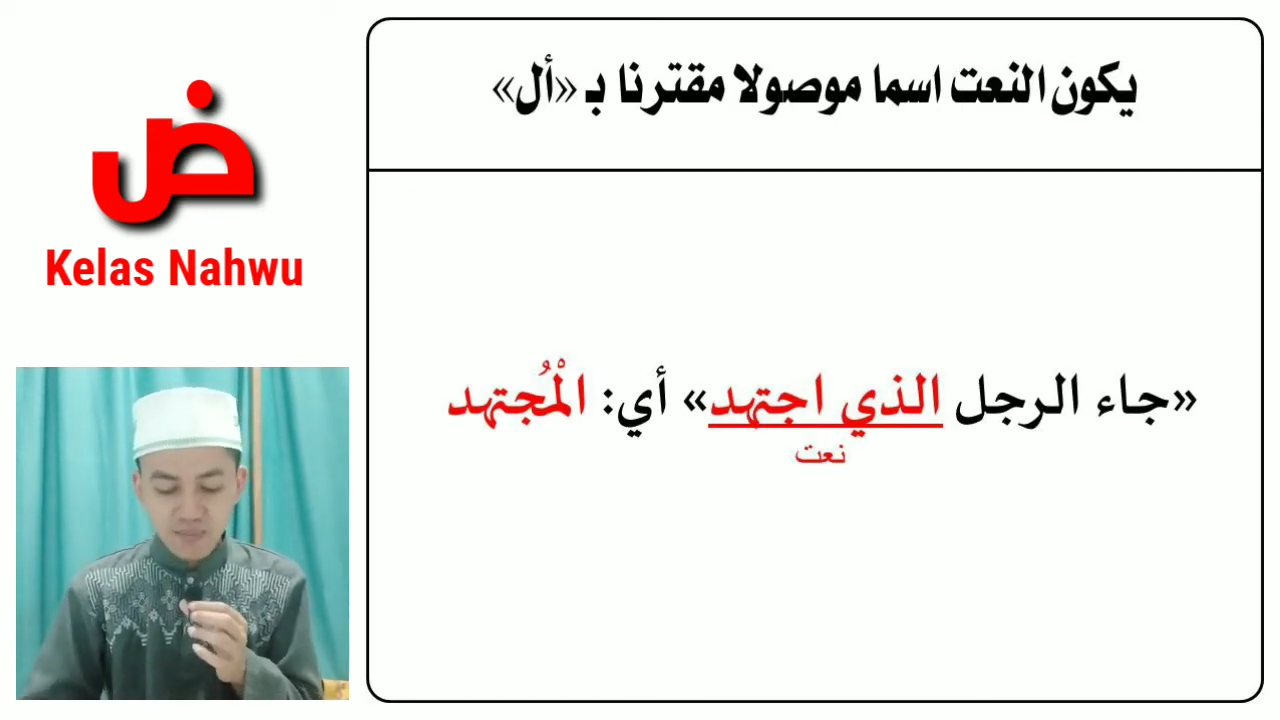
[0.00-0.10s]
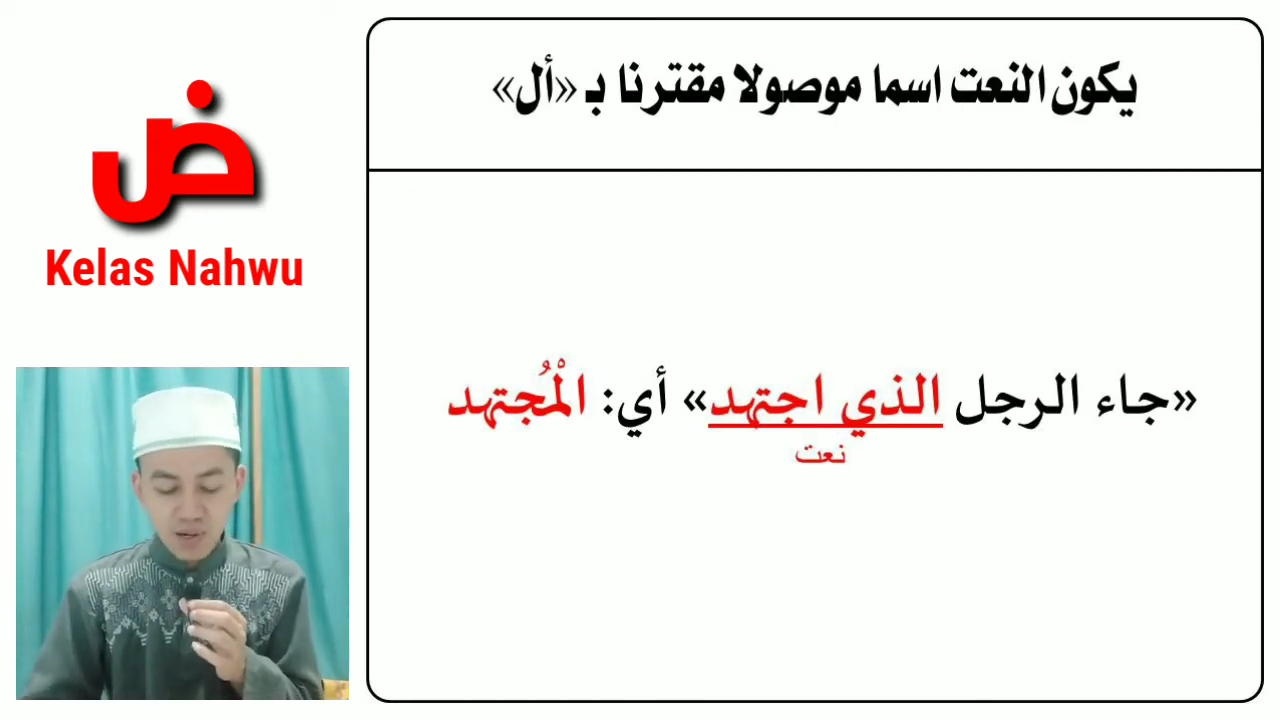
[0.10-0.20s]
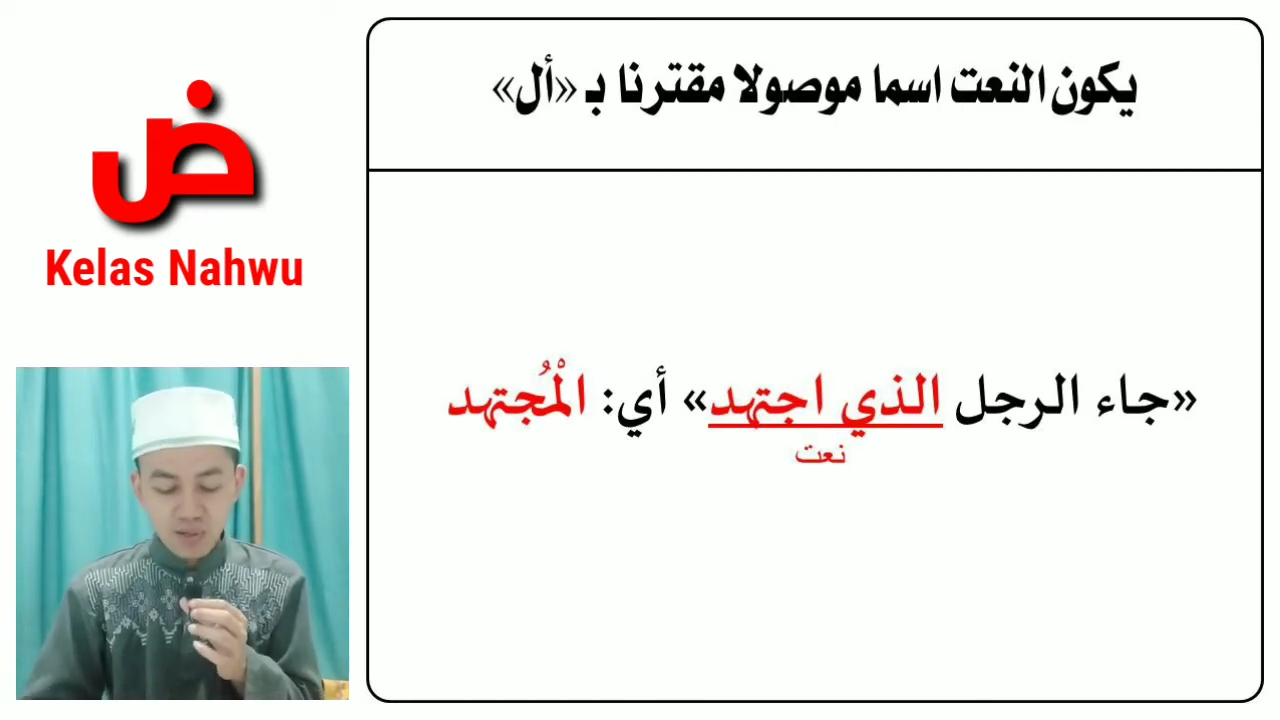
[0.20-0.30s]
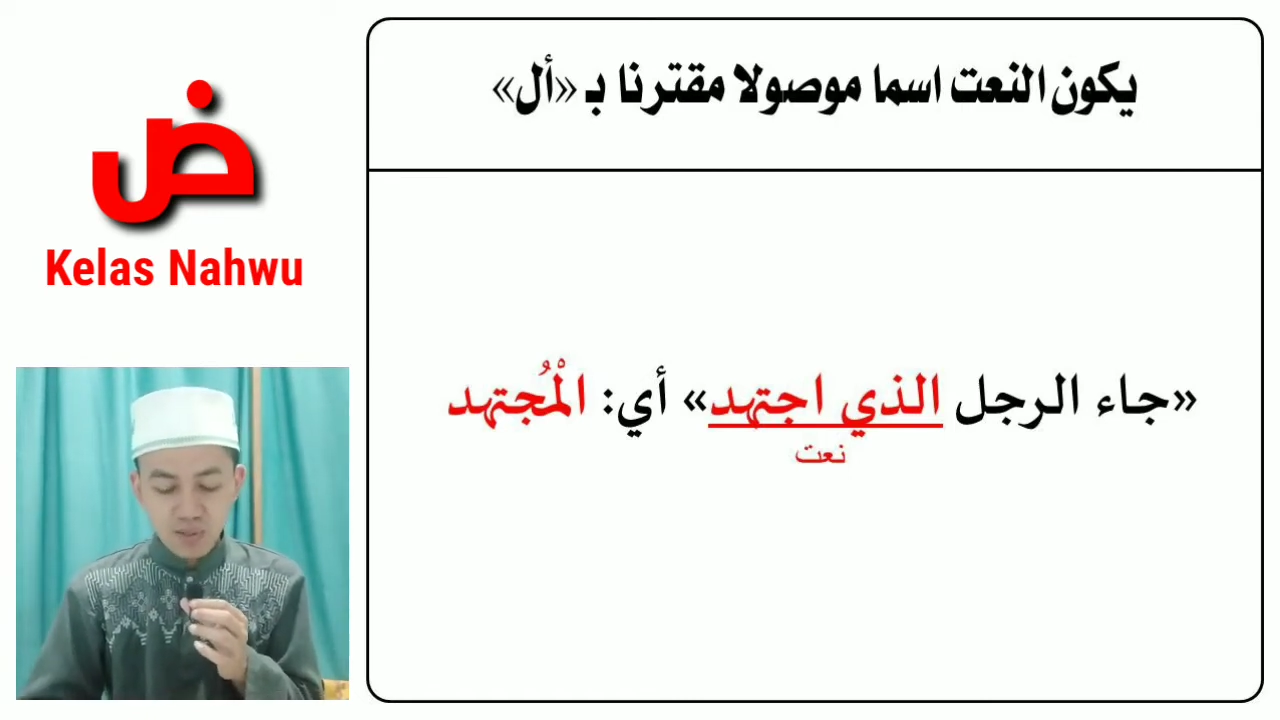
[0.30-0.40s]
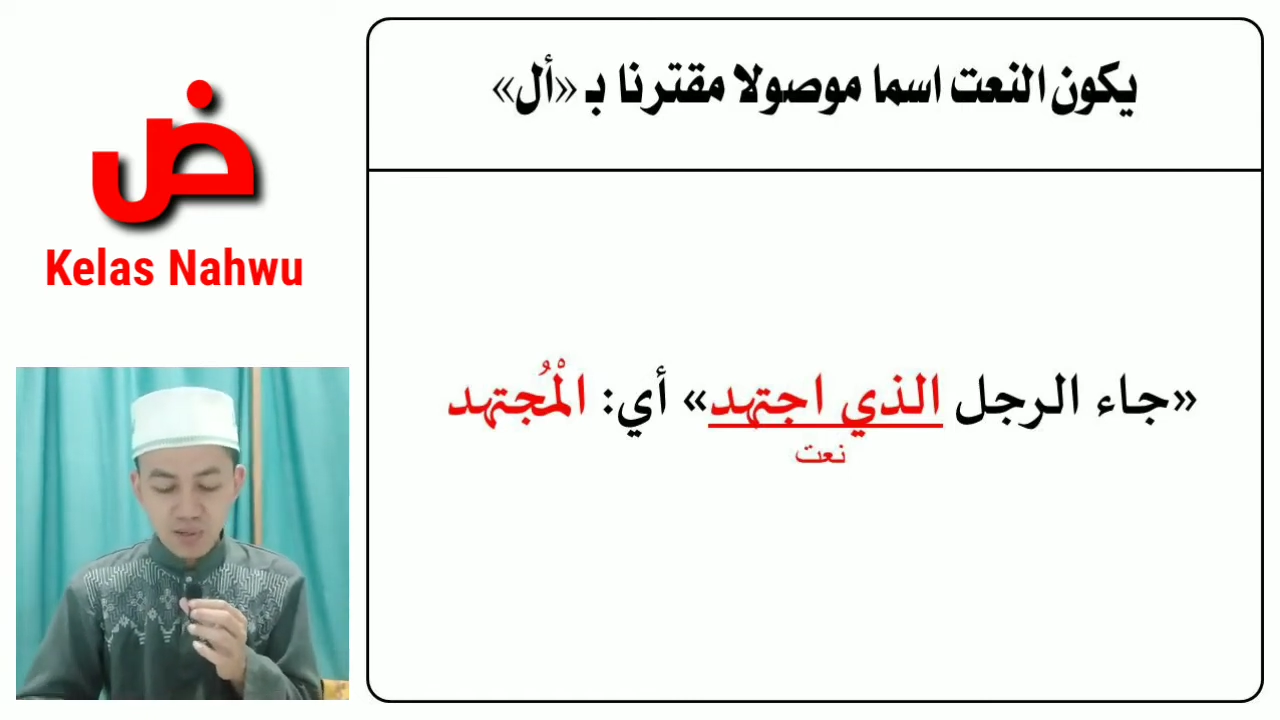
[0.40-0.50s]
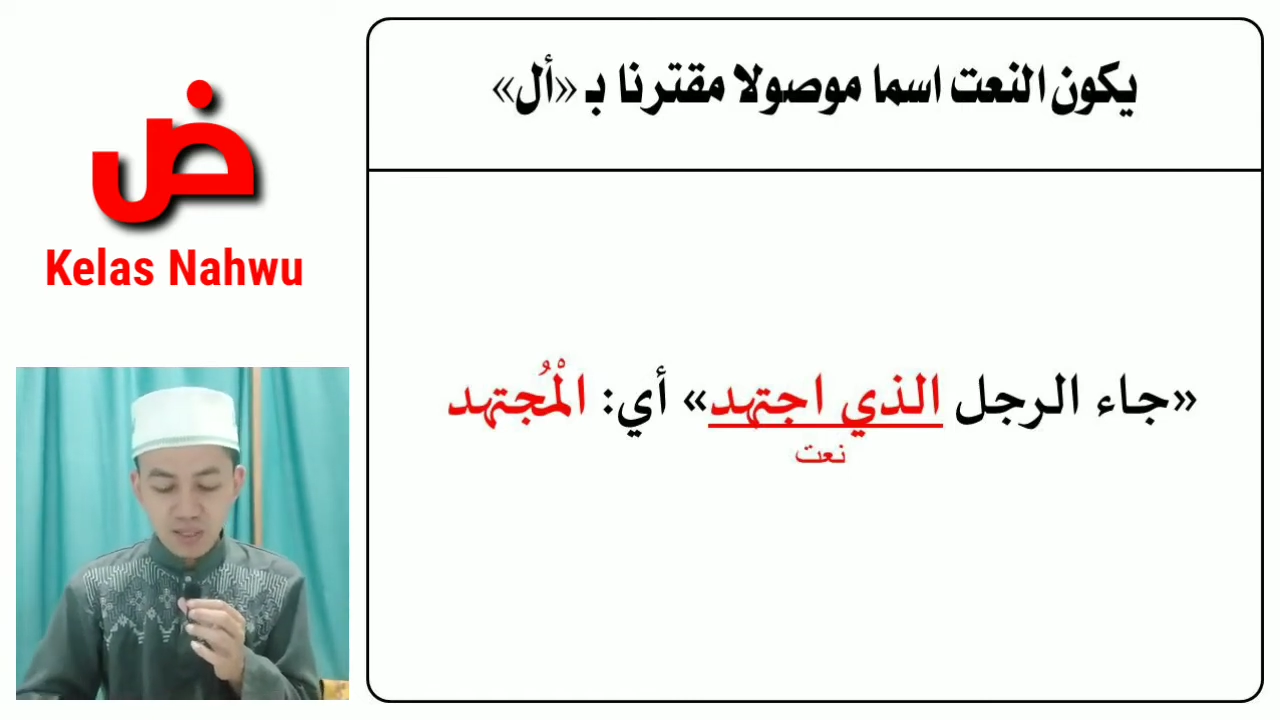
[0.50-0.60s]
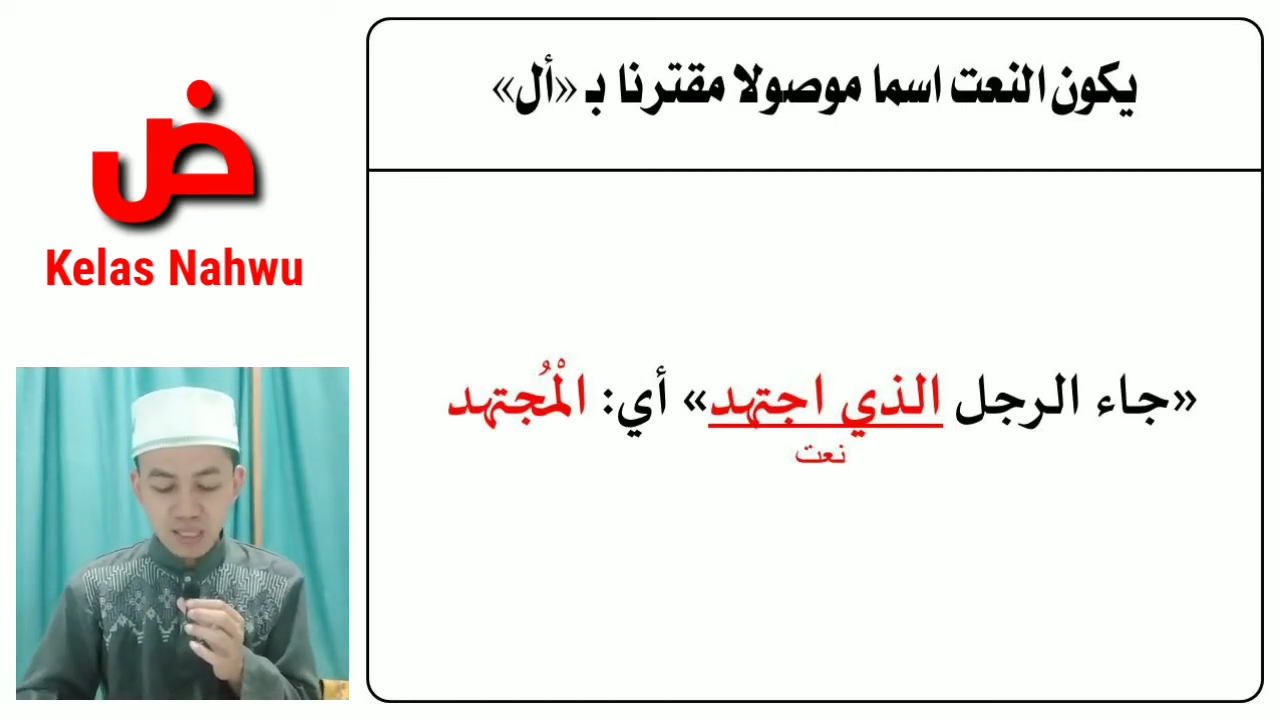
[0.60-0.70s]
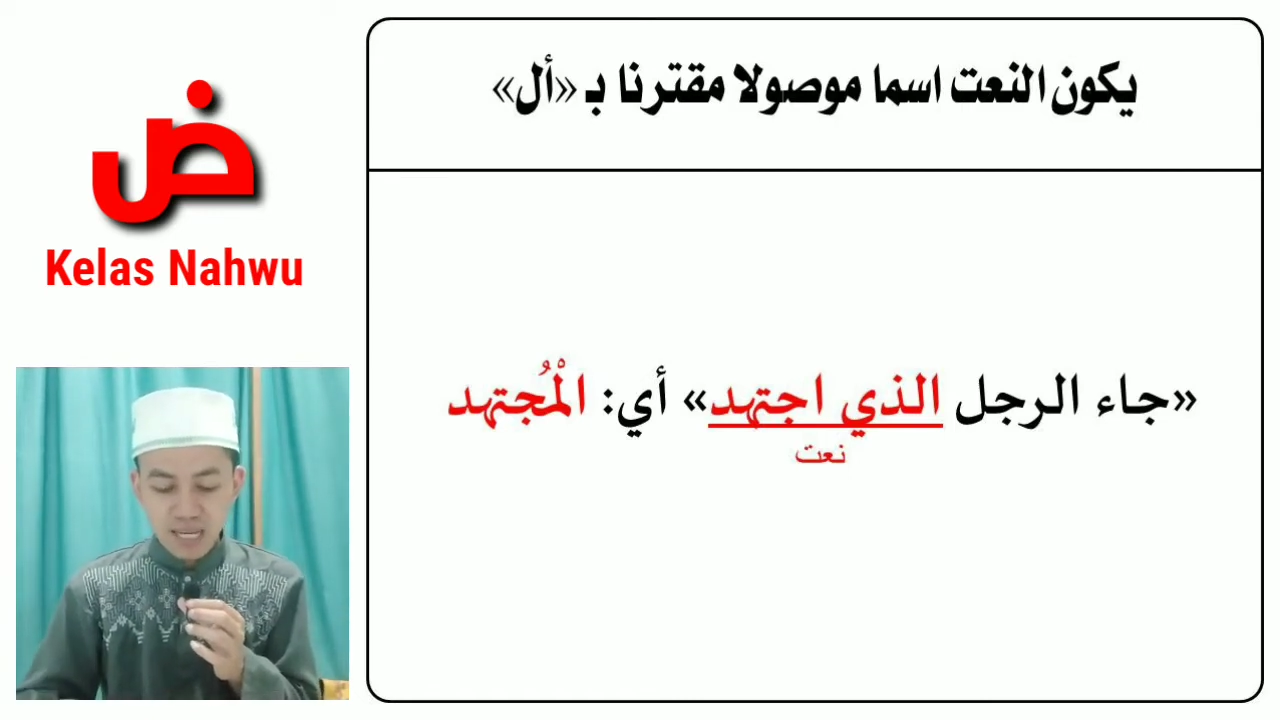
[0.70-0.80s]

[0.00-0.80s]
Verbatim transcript: mausul